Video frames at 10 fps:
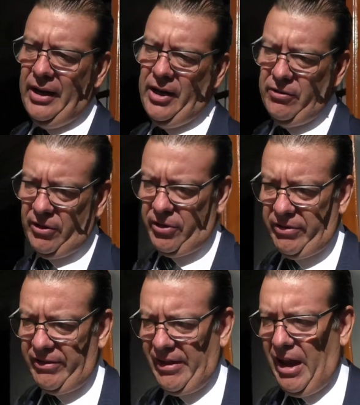y nosotros
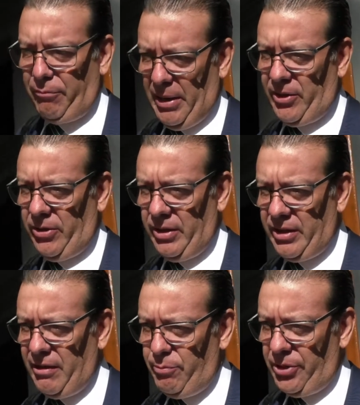desde el aspecto de
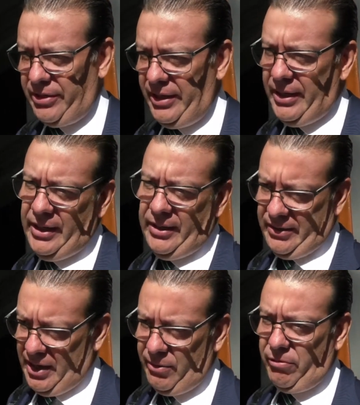transporte
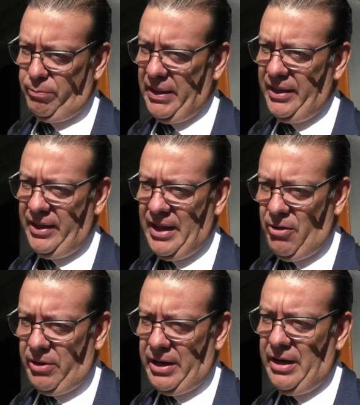tenemos suspendida
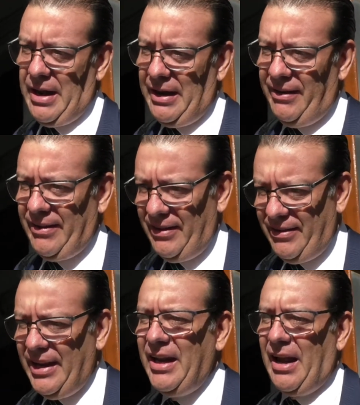lo que es la
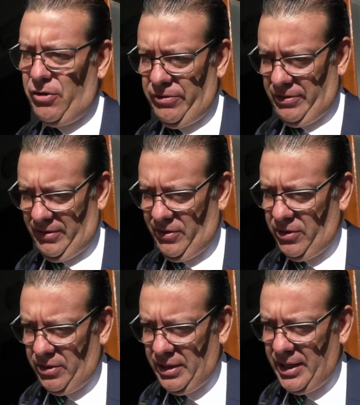licencia y la
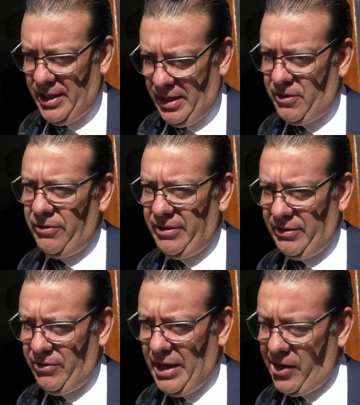concesión del
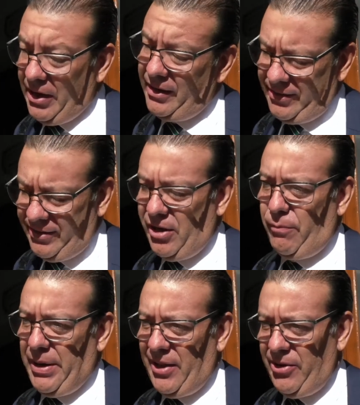concesionario, la licencia del
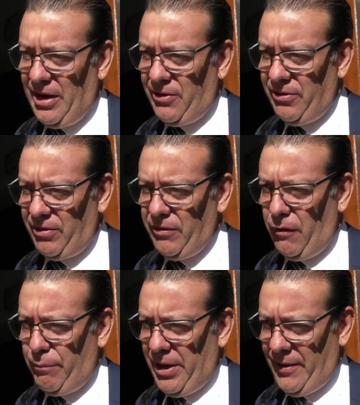operador, la concesión del,
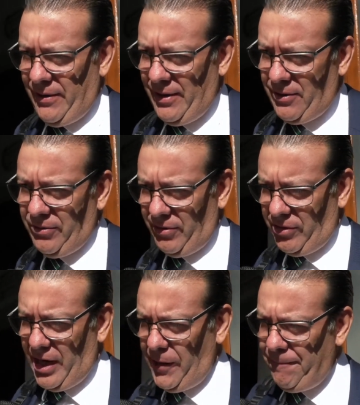del
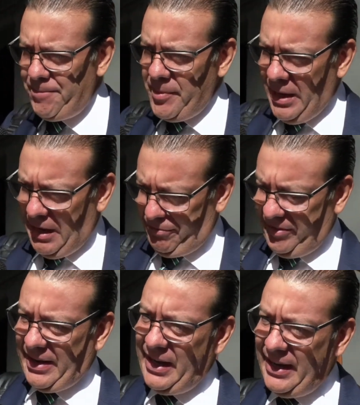concesionario. La
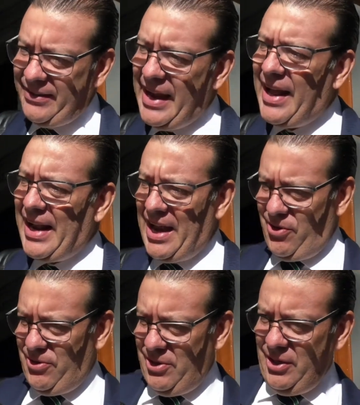fiscalía será cargo